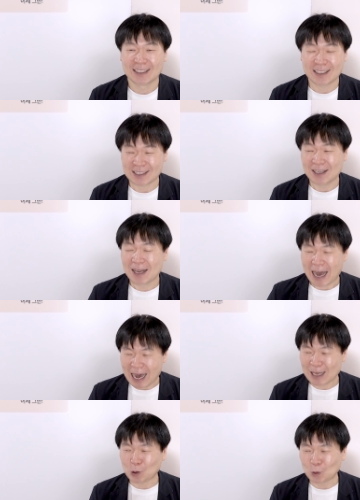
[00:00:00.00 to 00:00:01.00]
그래서
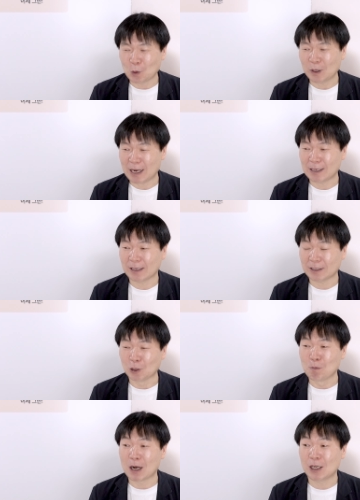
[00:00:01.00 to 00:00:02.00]
아 소통이라는 게
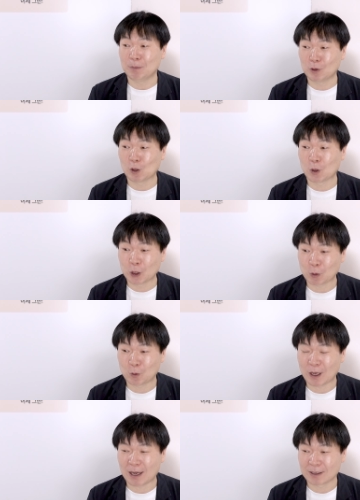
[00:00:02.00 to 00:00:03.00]
정말 힘들고
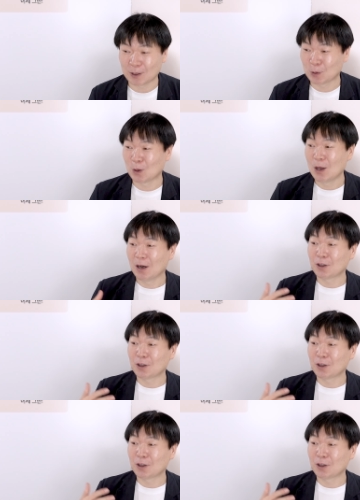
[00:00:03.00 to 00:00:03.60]
어렵구나 그리고